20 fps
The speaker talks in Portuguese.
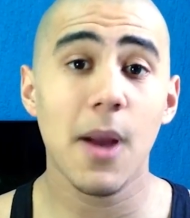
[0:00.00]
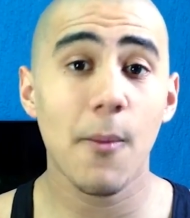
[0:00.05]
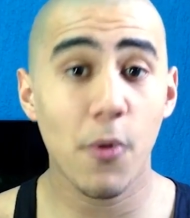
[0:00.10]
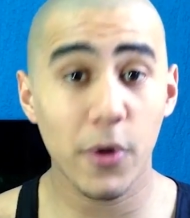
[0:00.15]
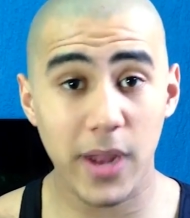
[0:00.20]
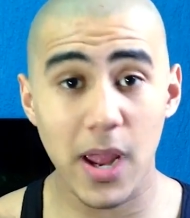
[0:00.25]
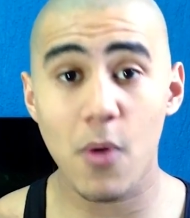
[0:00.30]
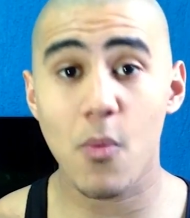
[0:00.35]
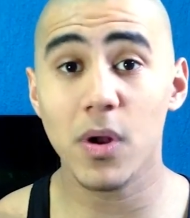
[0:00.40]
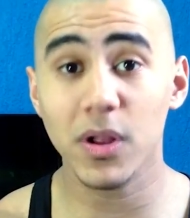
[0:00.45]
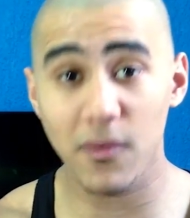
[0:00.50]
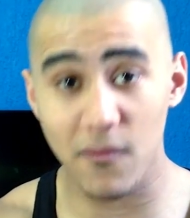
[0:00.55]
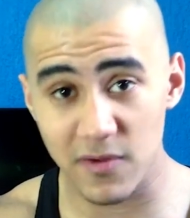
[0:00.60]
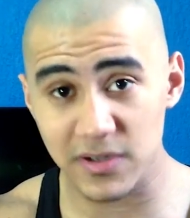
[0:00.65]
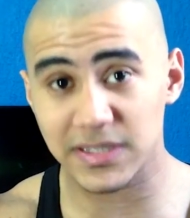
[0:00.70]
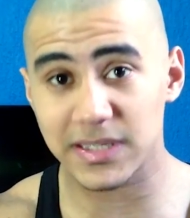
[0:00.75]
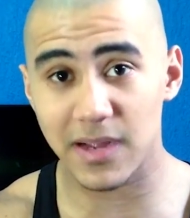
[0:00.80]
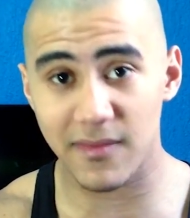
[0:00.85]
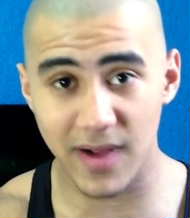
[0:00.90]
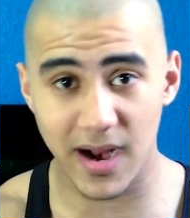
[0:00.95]
porque enquanto
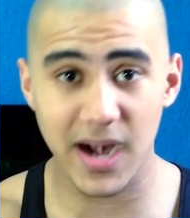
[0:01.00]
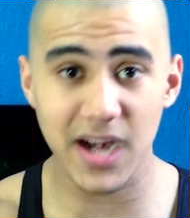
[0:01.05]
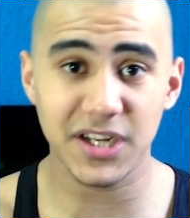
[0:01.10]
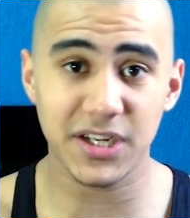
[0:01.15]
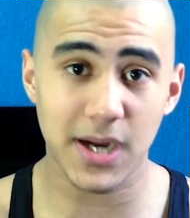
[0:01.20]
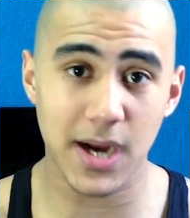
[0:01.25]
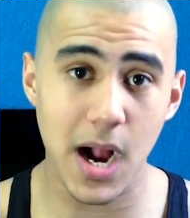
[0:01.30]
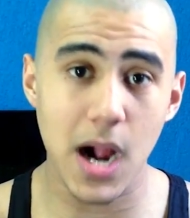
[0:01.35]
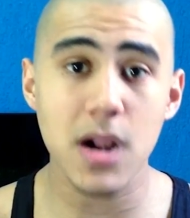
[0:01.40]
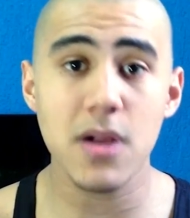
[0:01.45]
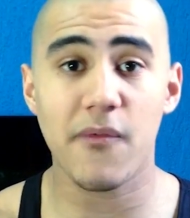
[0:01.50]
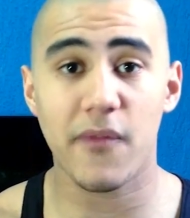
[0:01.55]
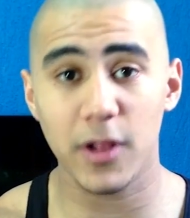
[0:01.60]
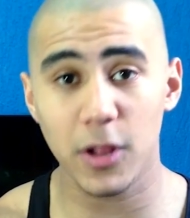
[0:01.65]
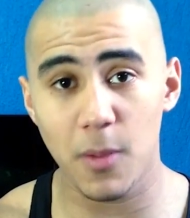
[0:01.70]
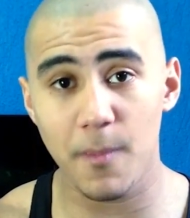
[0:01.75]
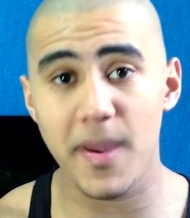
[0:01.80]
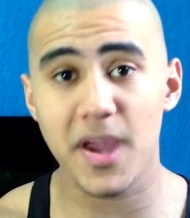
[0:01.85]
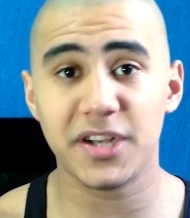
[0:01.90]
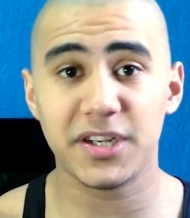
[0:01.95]
você tava criticando,
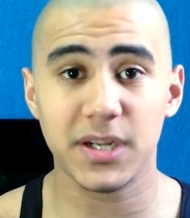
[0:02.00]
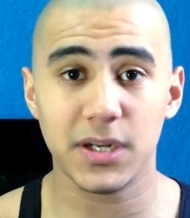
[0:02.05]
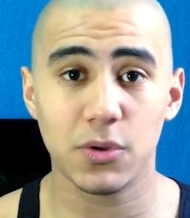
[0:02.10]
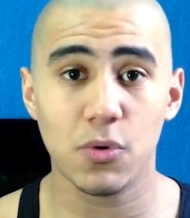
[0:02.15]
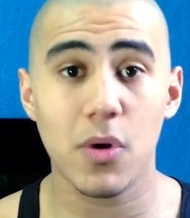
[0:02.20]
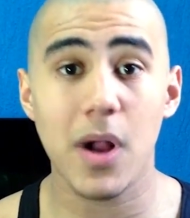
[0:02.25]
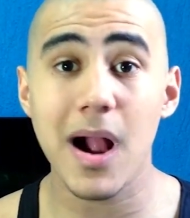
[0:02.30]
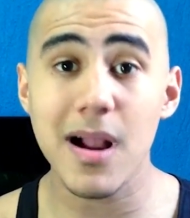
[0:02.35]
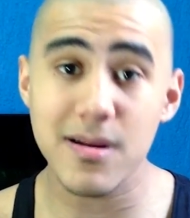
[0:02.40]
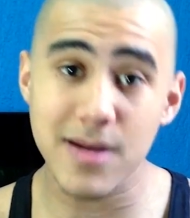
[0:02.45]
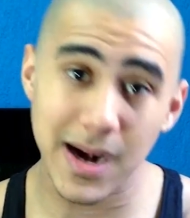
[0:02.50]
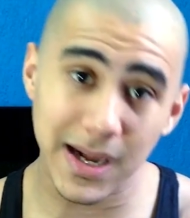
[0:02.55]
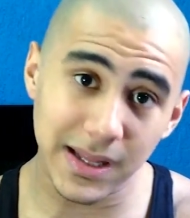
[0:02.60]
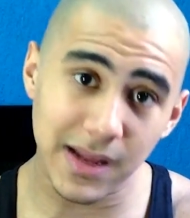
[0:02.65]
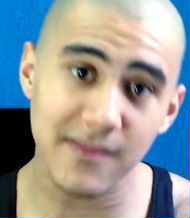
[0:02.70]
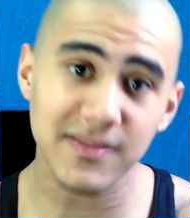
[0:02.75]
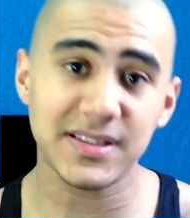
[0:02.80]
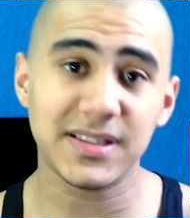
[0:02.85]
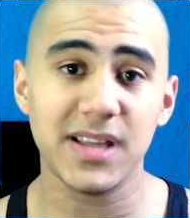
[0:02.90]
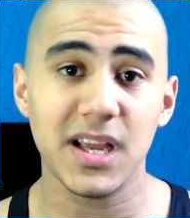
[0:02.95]
falando besteira do cara, o cara
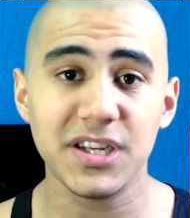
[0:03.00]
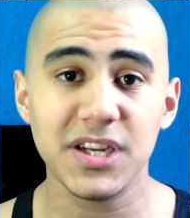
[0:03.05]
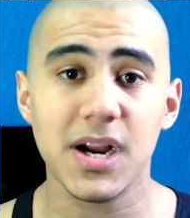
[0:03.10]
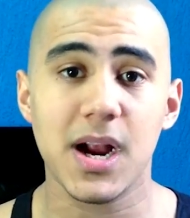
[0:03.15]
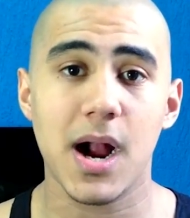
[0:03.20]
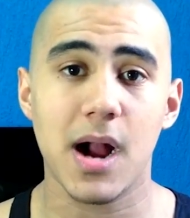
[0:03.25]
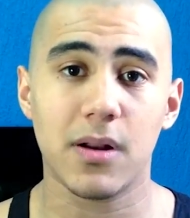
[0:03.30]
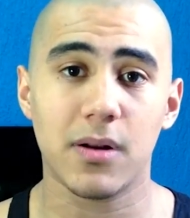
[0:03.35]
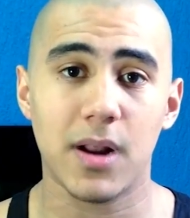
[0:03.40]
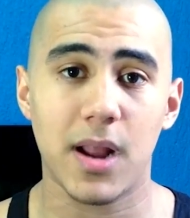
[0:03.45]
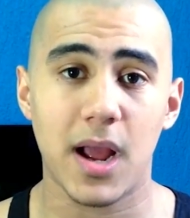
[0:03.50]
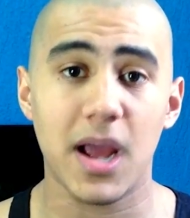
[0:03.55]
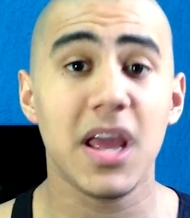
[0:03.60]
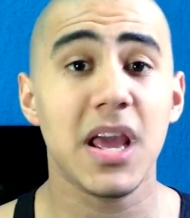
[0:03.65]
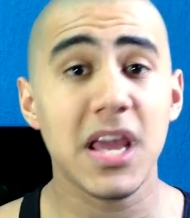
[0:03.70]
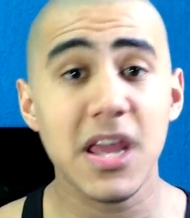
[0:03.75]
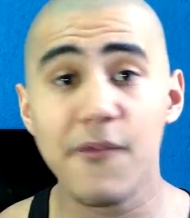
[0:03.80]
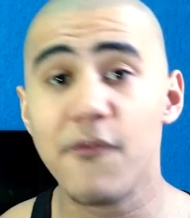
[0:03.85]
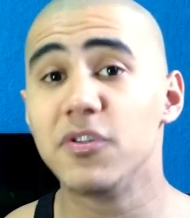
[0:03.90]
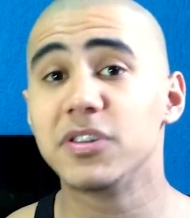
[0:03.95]
tava se dedicando lá
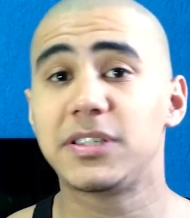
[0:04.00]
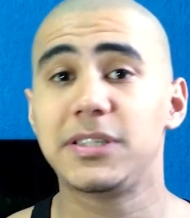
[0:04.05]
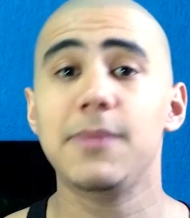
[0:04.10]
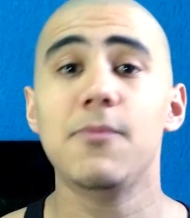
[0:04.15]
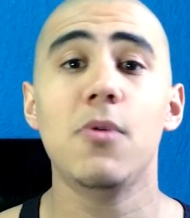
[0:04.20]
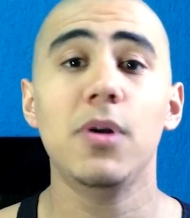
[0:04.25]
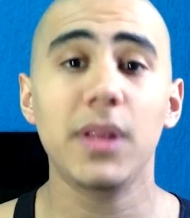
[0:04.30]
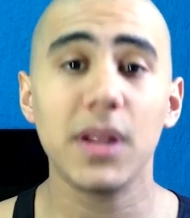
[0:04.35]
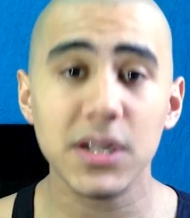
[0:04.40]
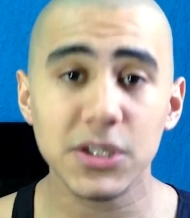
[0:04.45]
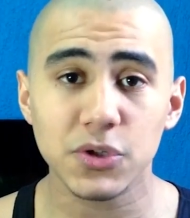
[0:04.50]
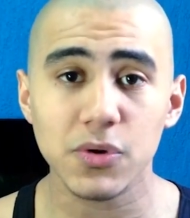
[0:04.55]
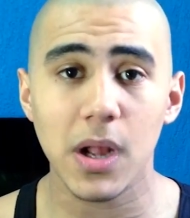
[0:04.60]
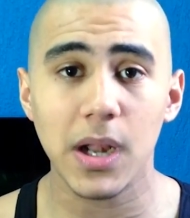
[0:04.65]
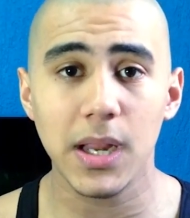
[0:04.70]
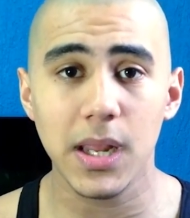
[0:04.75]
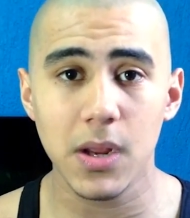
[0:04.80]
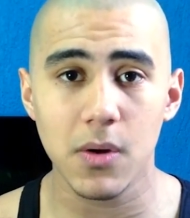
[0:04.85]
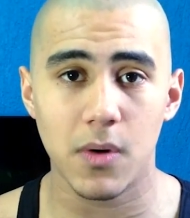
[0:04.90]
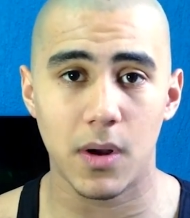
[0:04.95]
e você mordendo sua
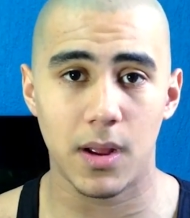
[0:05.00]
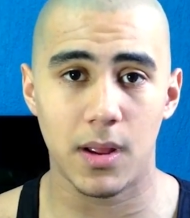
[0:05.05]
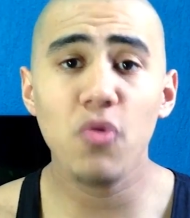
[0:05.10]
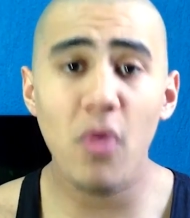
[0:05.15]
língua.